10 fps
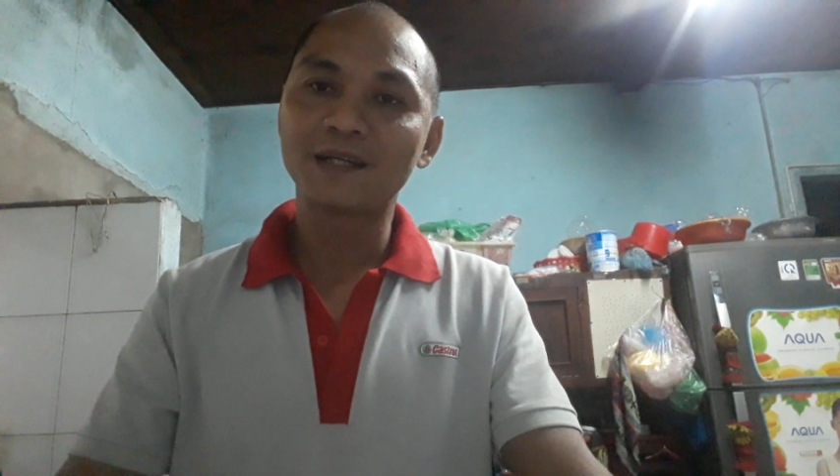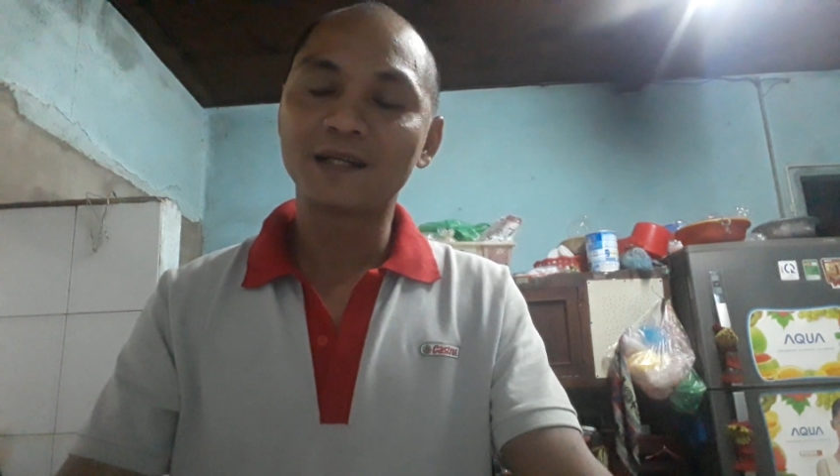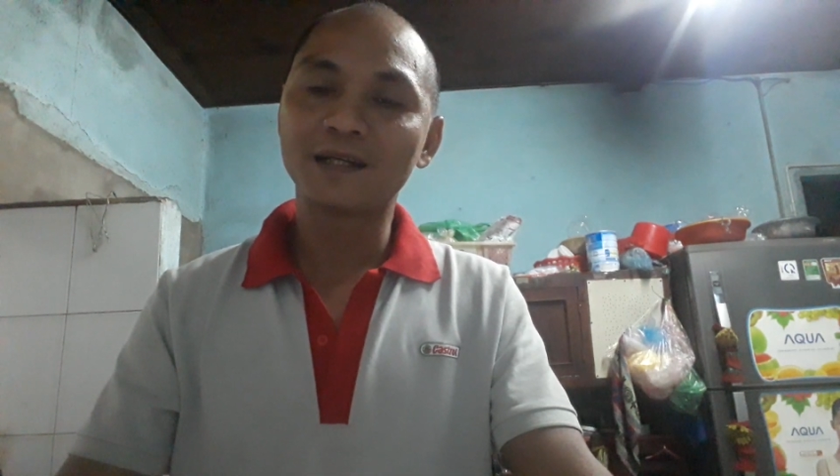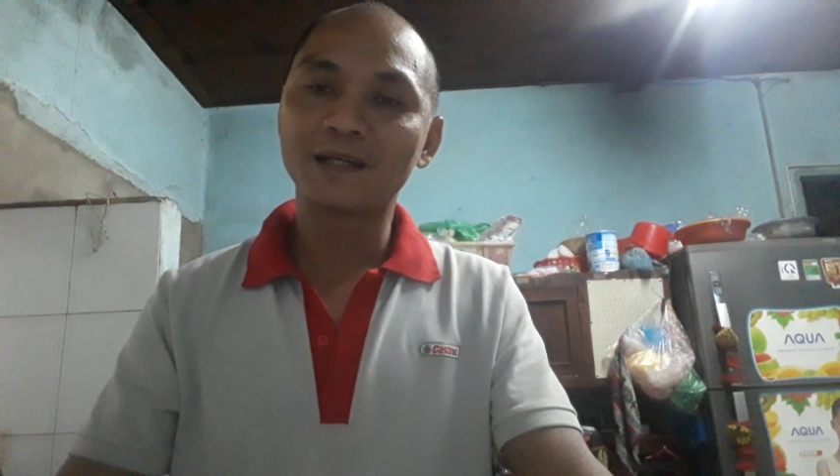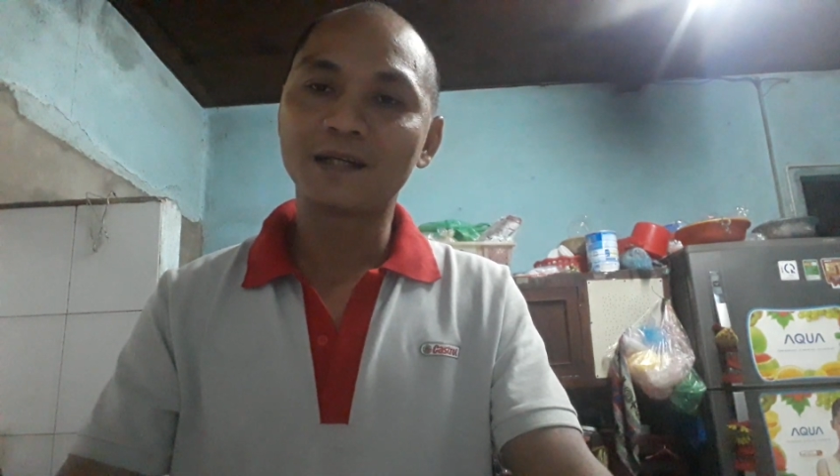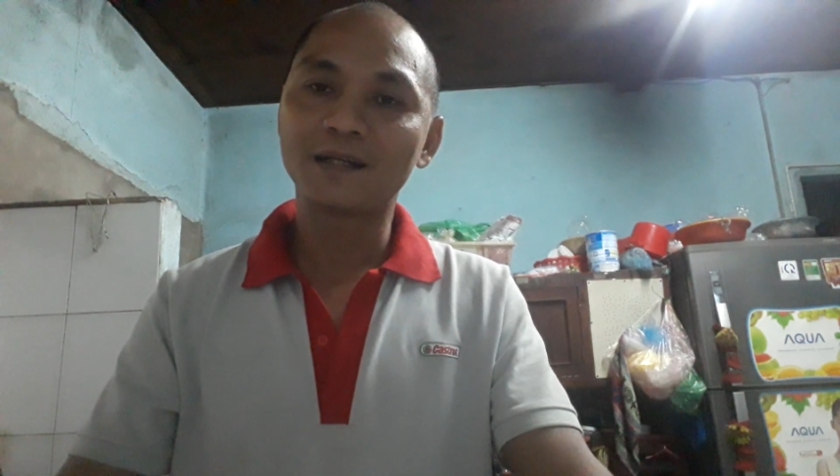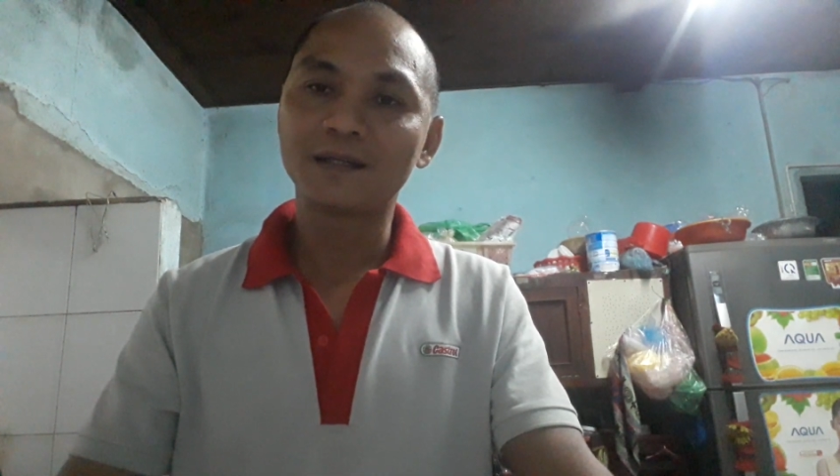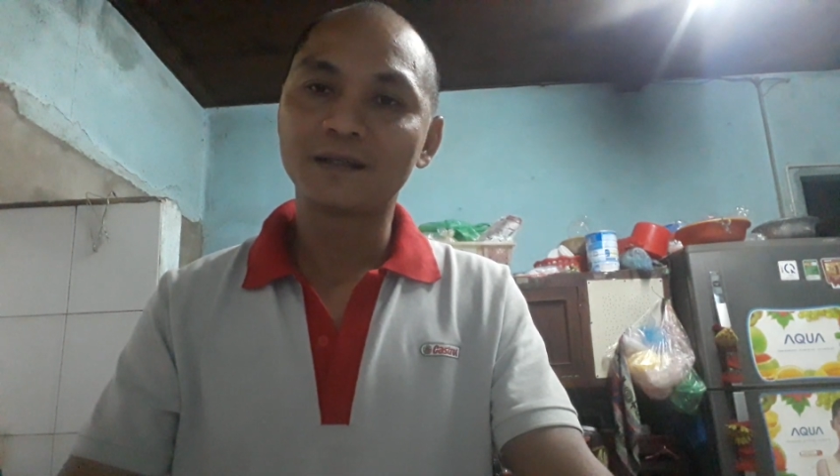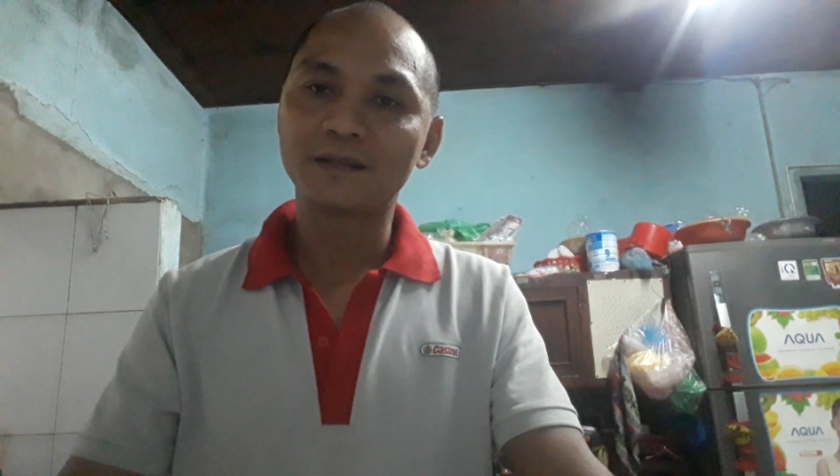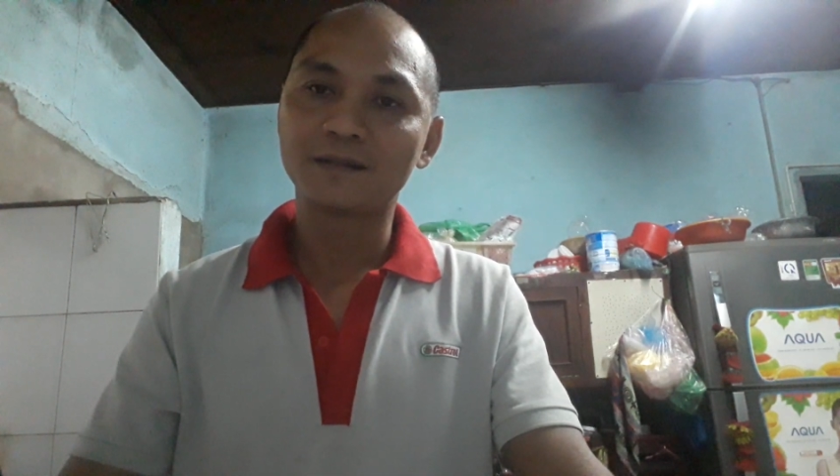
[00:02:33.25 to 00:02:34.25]
ờ,
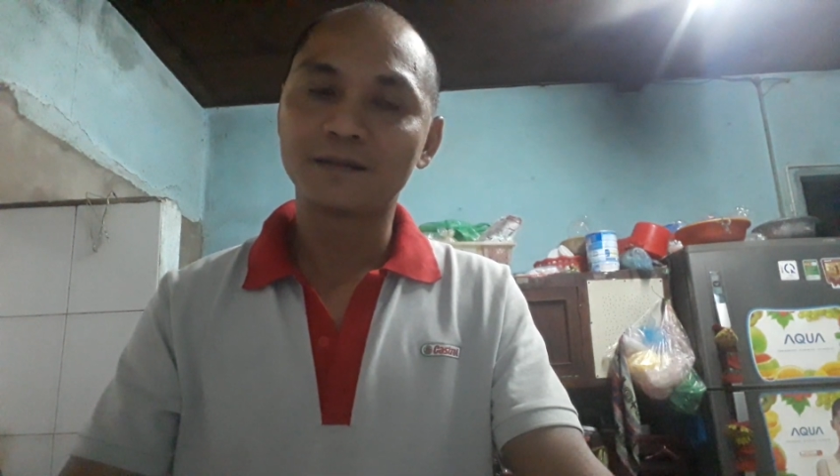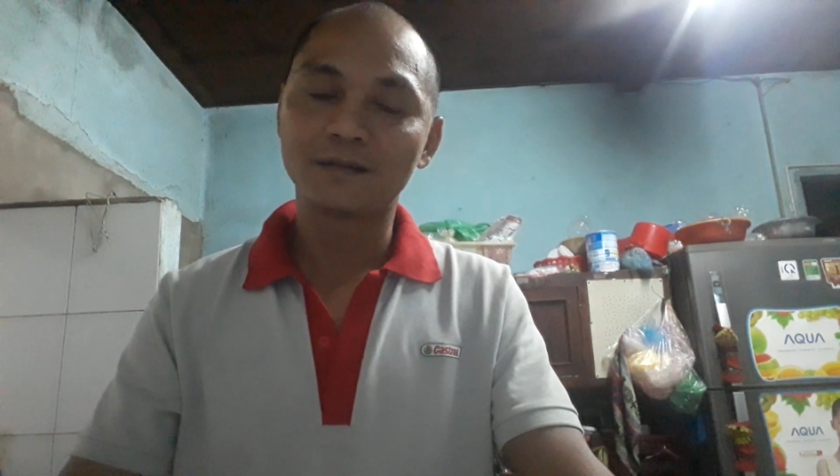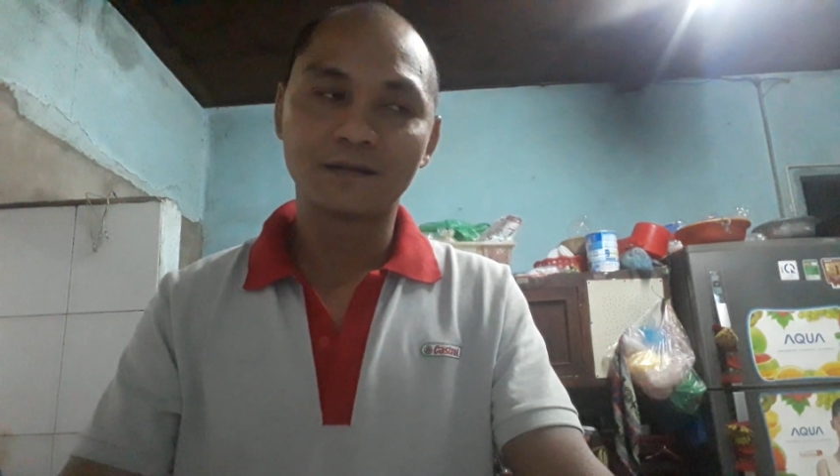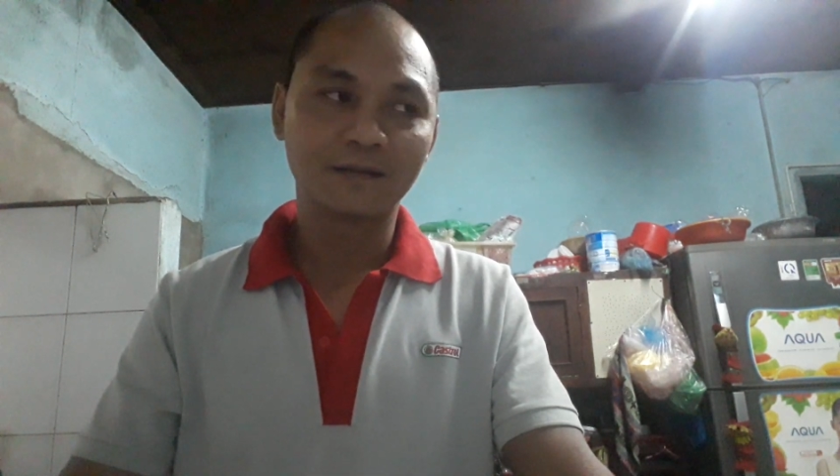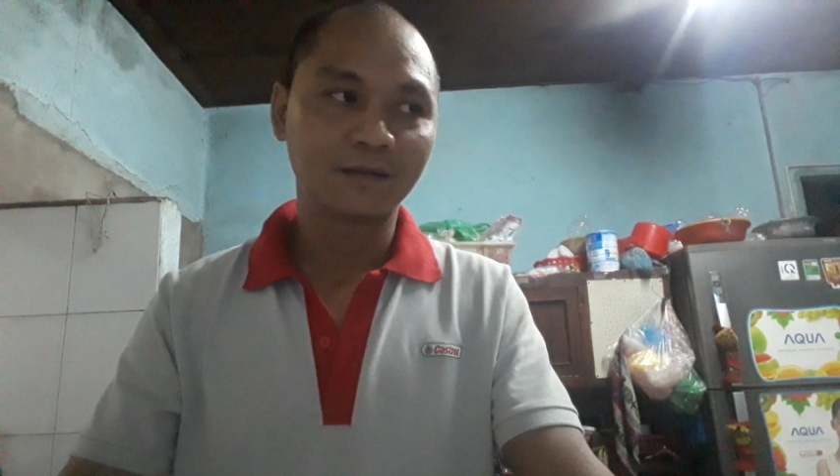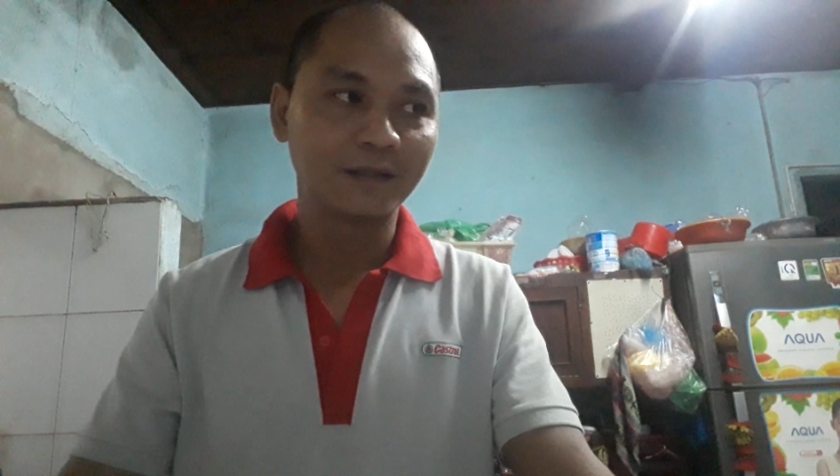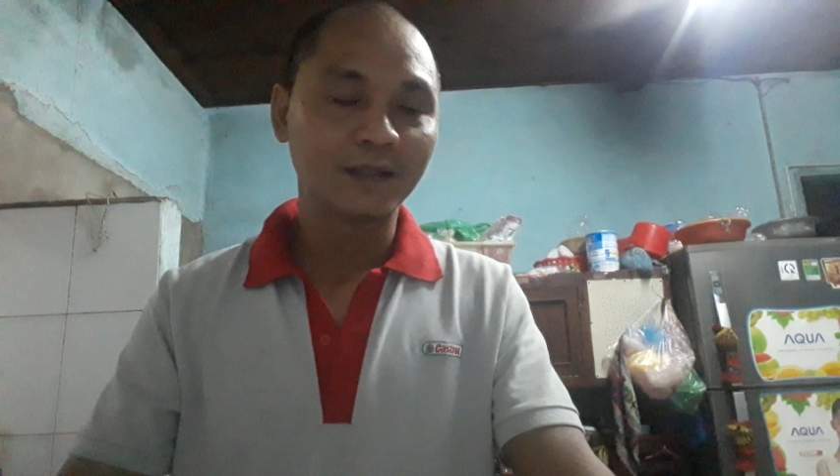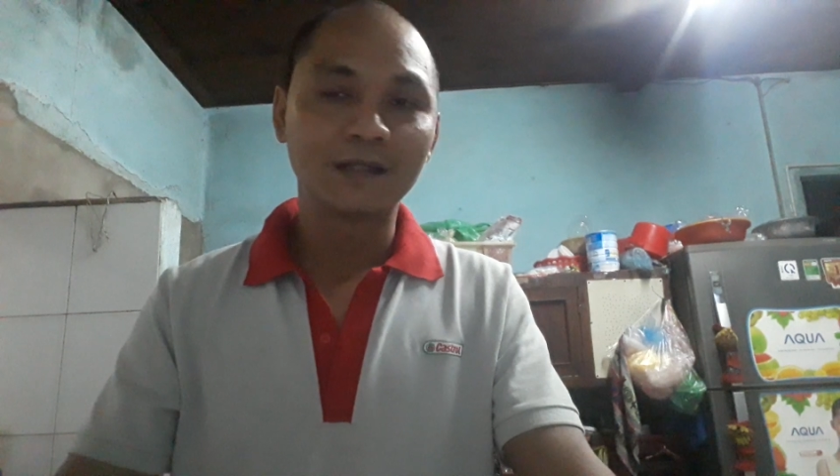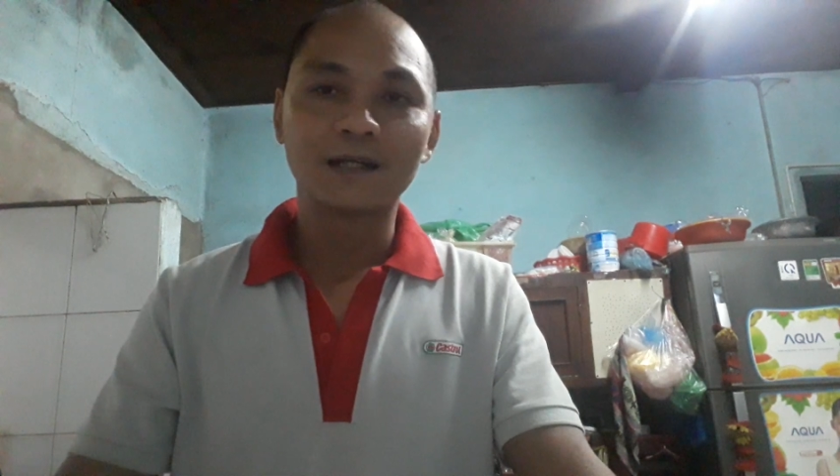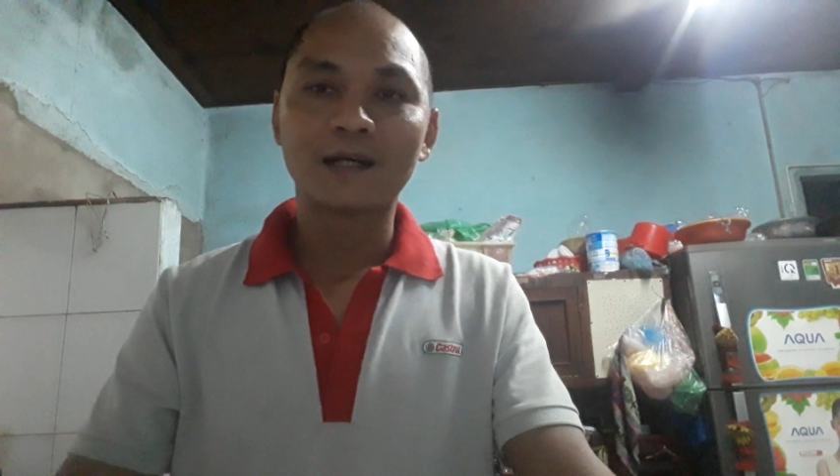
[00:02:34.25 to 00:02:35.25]

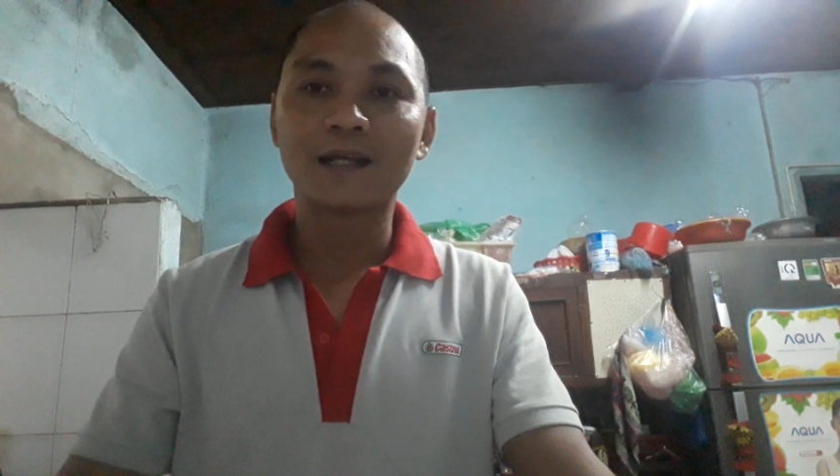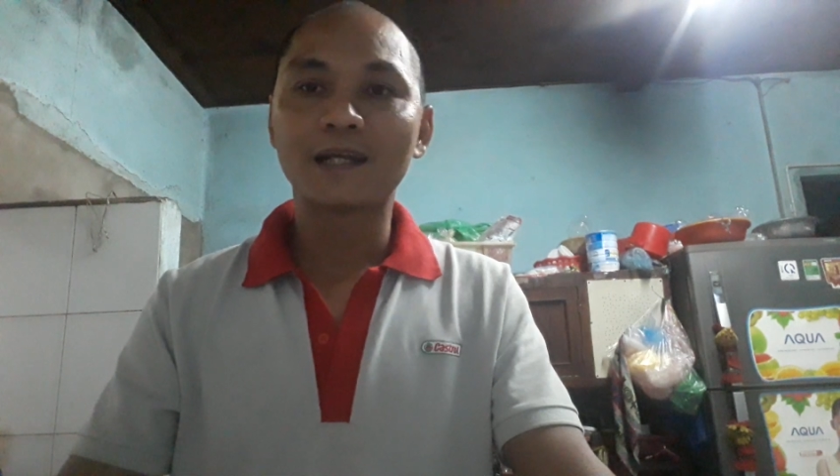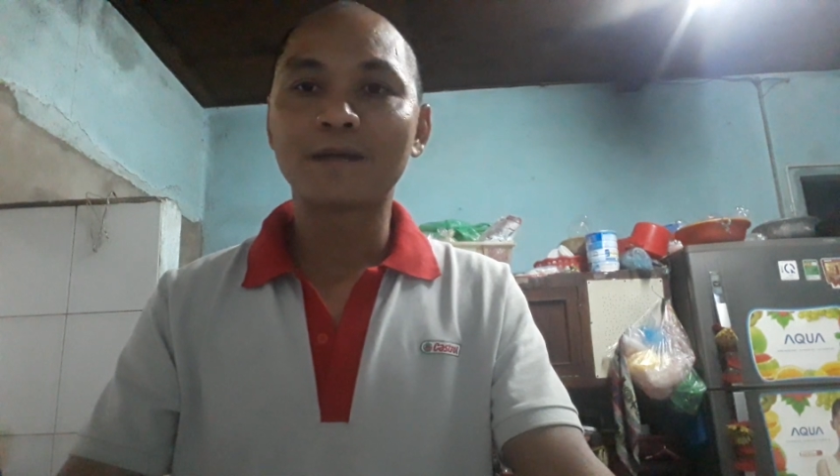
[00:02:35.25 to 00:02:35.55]
anh